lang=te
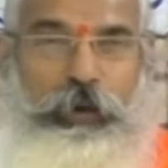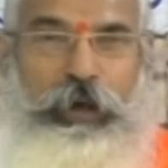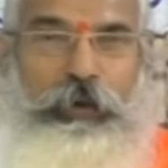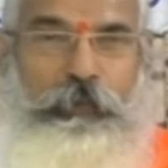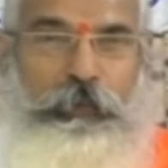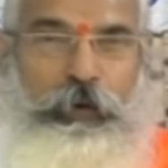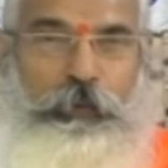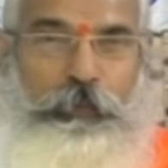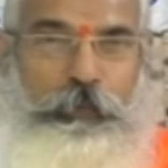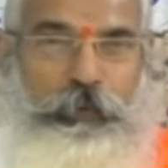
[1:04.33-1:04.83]

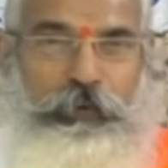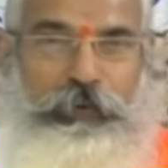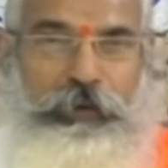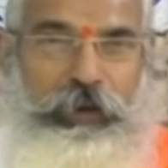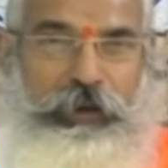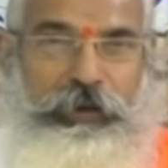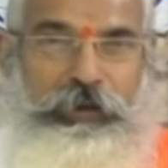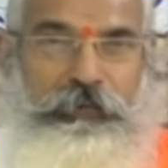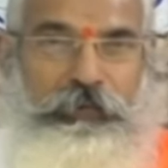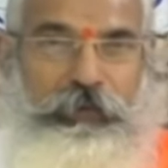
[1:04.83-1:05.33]
భోగములు
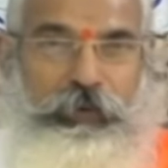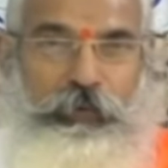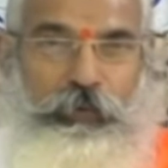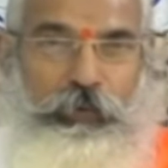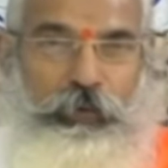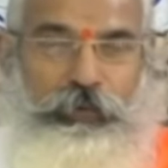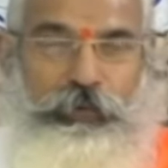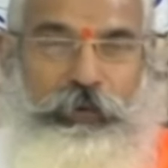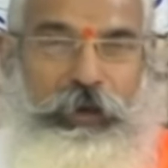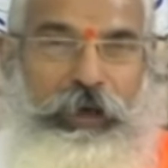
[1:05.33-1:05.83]
పొందినటువంటి
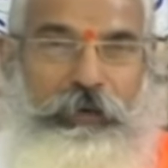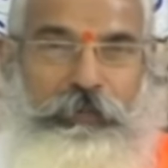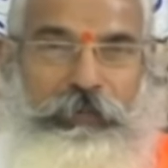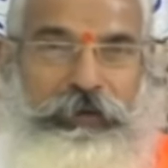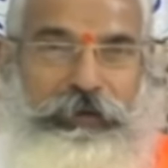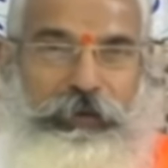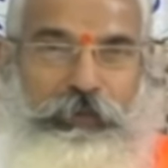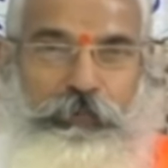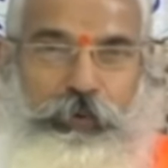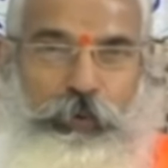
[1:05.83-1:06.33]
రోజు
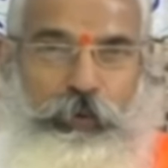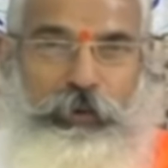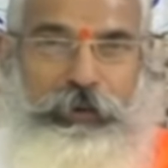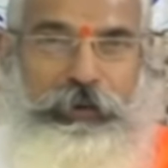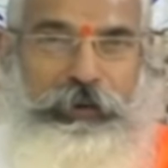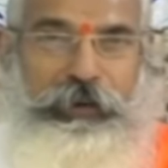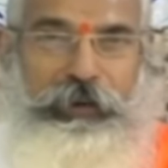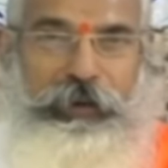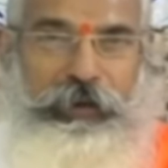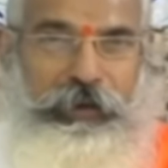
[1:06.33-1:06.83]
కాబట్టి
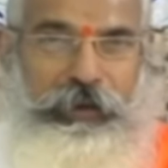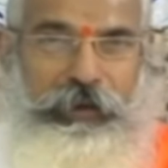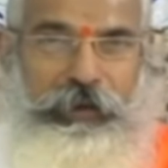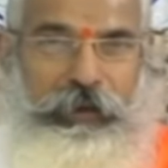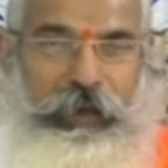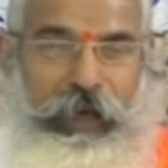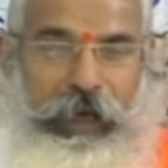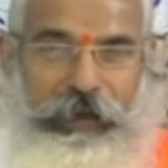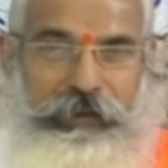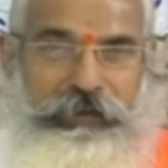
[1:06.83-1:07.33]
భోగి
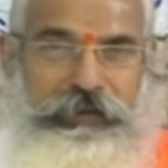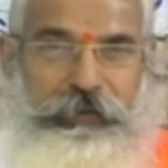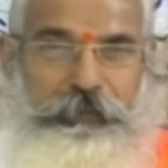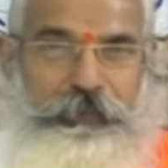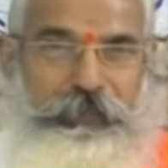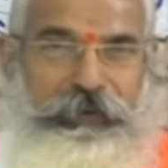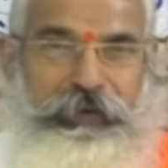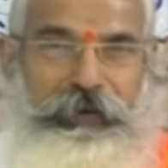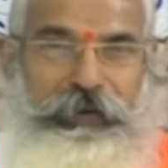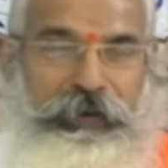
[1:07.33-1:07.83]
అని
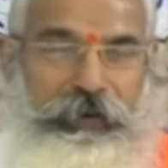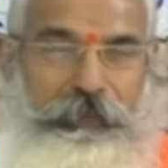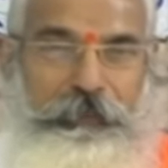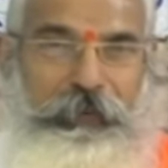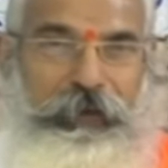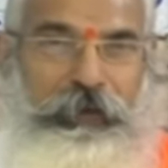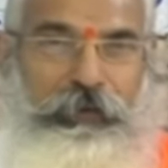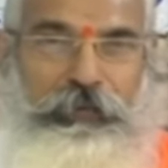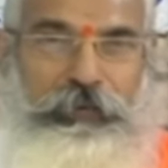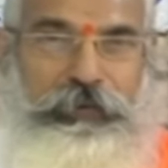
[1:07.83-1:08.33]
చెప్పి దీనికి
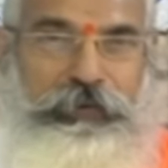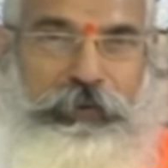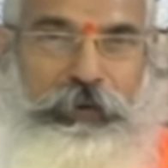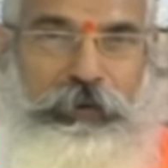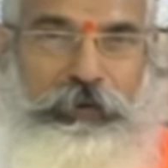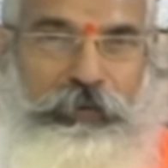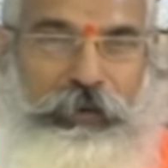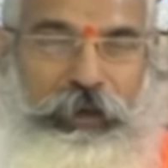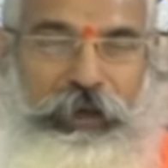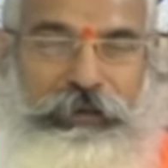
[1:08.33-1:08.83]
పేరు
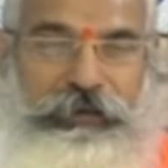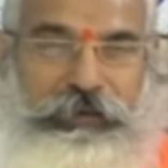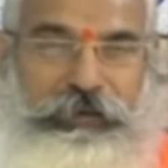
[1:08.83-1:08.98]
వచ్చినట్లుగా